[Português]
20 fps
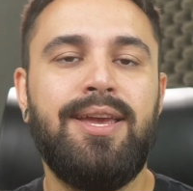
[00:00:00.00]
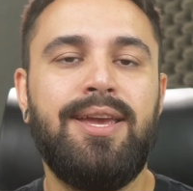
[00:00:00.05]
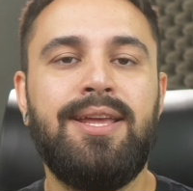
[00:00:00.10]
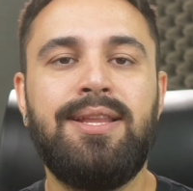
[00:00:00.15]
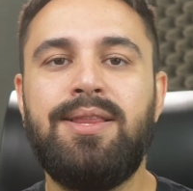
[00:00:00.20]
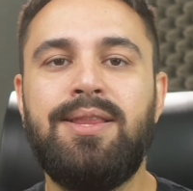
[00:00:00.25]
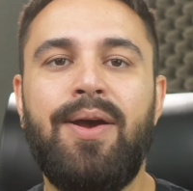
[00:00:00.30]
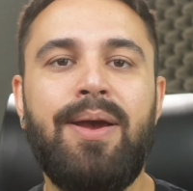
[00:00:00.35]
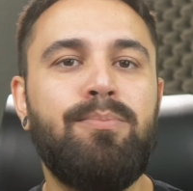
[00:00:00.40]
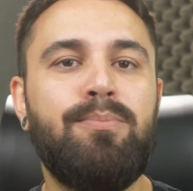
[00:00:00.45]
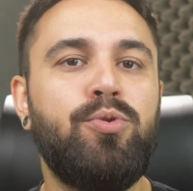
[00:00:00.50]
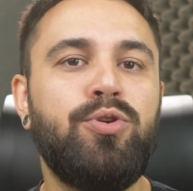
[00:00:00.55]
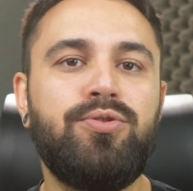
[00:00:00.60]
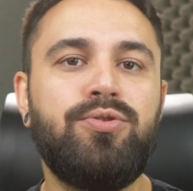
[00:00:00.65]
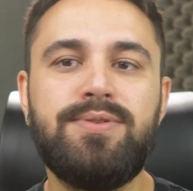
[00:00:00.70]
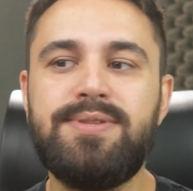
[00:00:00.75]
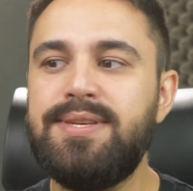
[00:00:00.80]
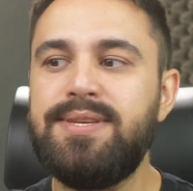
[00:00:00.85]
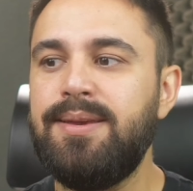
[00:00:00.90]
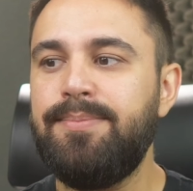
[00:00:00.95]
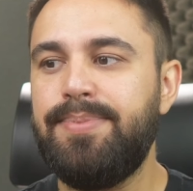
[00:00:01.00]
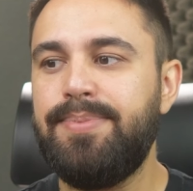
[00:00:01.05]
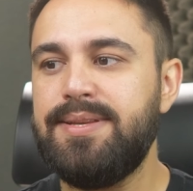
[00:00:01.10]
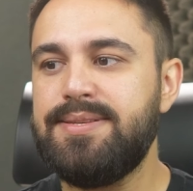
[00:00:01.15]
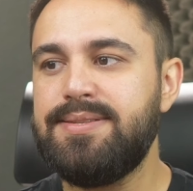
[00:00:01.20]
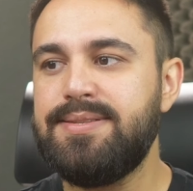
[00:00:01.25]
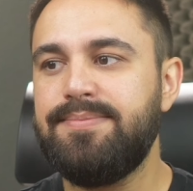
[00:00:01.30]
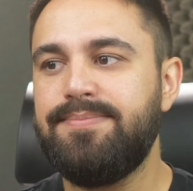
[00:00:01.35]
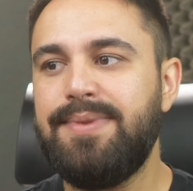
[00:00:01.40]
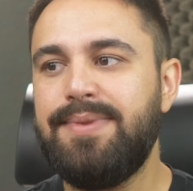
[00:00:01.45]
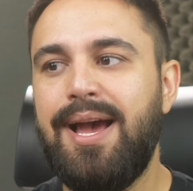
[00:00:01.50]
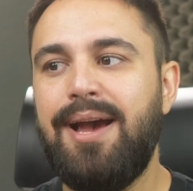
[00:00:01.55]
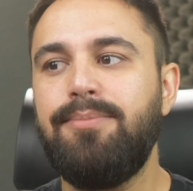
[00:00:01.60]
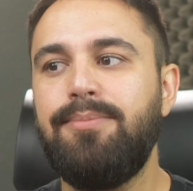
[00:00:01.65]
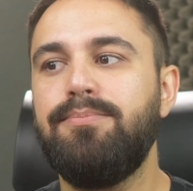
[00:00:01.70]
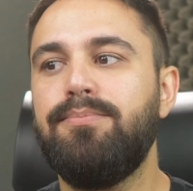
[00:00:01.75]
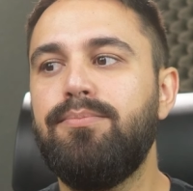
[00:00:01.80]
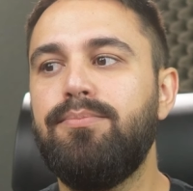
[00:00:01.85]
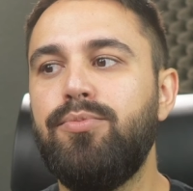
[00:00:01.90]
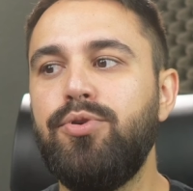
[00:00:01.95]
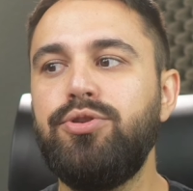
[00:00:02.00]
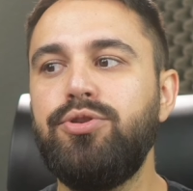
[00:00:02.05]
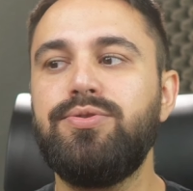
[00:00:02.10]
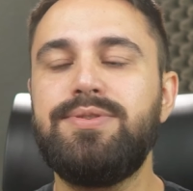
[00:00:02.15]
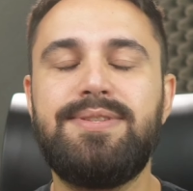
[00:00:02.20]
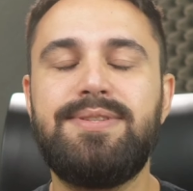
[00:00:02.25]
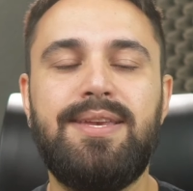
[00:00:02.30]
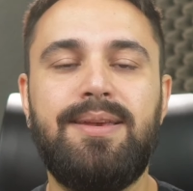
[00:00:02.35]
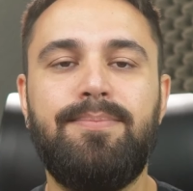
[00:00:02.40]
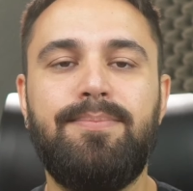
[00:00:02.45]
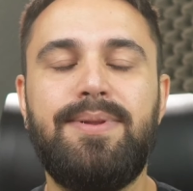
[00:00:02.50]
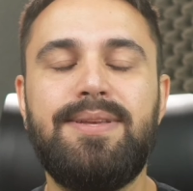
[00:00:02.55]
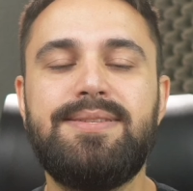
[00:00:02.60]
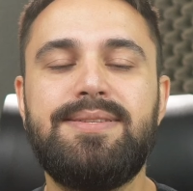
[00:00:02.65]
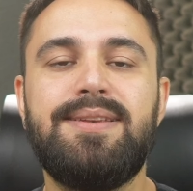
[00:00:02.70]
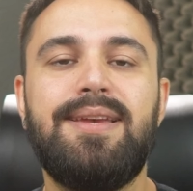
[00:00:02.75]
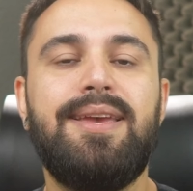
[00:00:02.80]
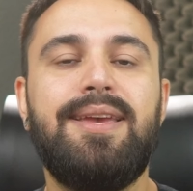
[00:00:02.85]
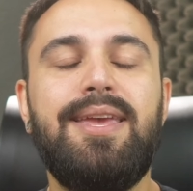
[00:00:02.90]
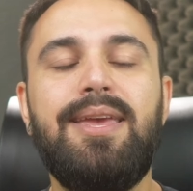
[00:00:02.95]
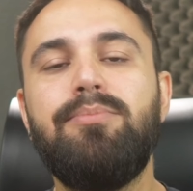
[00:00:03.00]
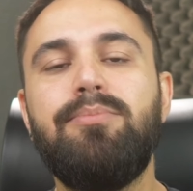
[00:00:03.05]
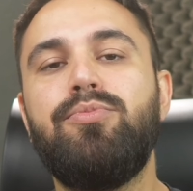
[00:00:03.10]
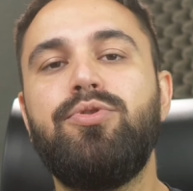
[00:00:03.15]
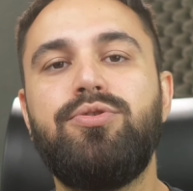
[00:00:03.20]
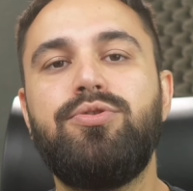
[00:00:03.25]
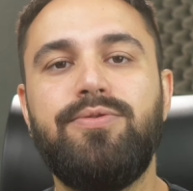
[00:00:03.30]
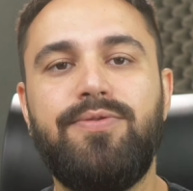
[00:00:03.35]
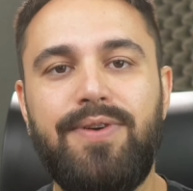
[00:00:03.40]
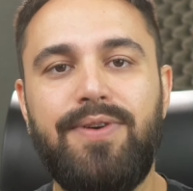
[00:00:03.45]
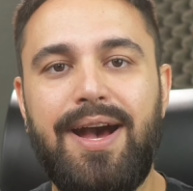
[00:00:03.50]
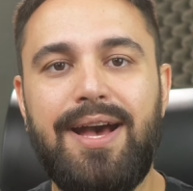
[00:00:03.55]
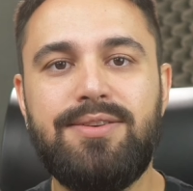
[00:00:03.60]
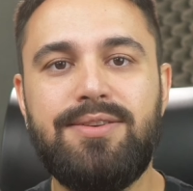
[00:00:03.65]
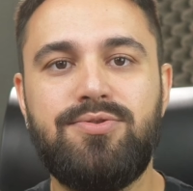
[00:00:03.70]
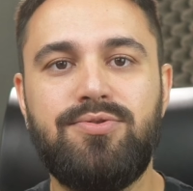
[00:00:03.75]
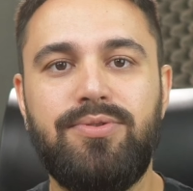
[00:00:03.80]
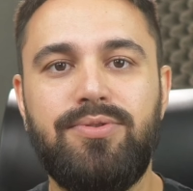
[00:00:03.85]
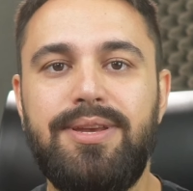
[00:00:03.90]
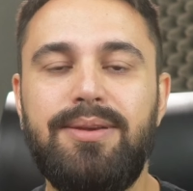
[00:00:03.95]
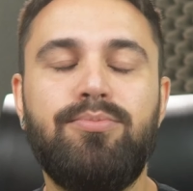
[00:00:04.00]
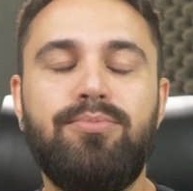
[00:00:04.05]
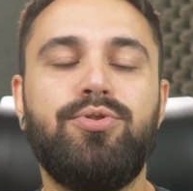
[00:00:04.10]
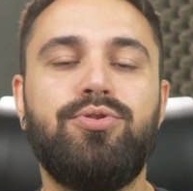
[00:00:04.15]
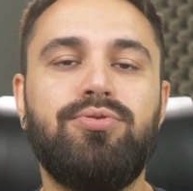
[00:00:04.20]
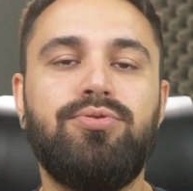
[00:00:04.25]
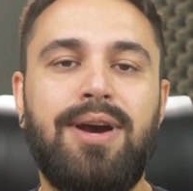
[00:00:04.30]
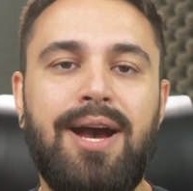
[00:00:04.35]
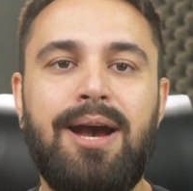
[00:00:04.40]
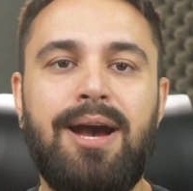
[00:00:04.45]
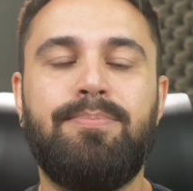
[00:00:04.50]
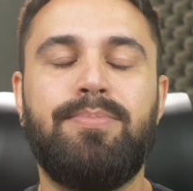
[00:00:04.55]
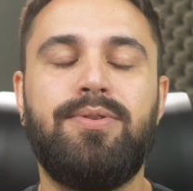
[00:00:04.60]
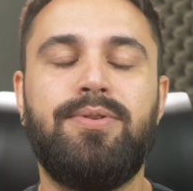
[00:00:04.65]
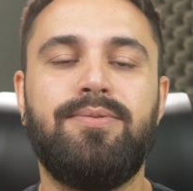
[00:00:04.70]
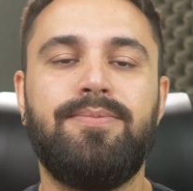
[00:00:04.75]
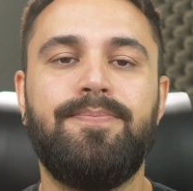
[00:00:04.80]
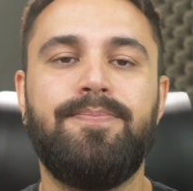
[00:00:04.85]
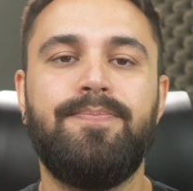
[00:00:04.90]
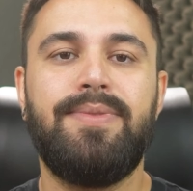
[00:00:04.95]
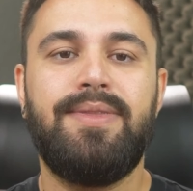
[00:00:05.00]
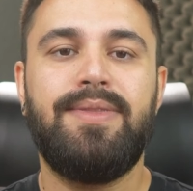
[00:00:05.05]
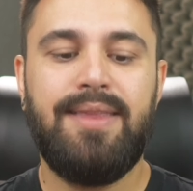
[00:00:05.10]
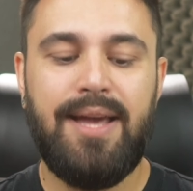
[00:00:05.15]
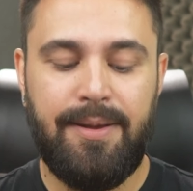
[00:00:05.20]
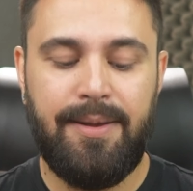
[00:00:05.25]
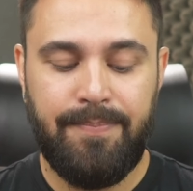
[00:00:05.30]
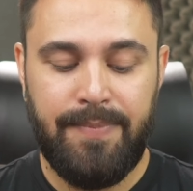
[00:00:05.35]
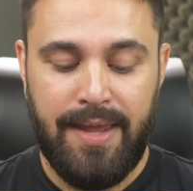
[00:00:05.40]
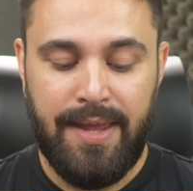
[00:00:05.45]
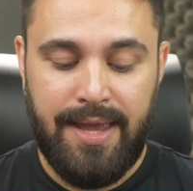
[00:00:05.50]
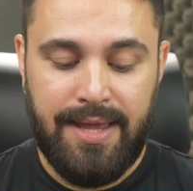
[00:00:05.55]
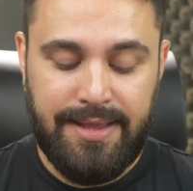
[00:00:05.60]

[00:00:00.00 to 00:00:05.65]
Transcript: Então é muito simples, tá? Muito simples e muito fácil e muito rápido, tá?